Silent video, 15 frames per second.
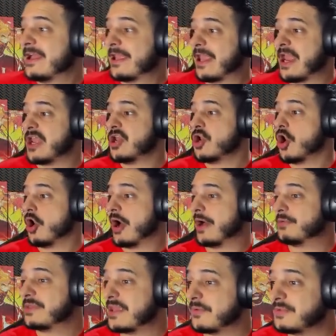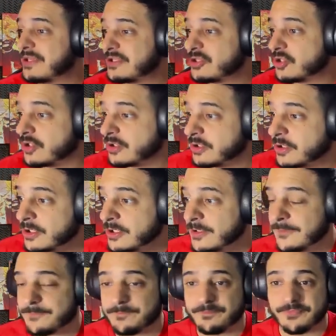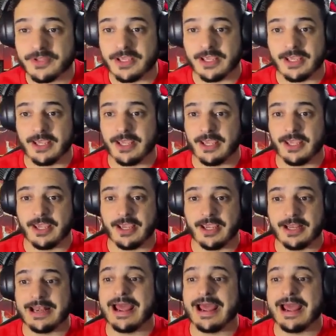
que no había visto eh, las, estadísticas.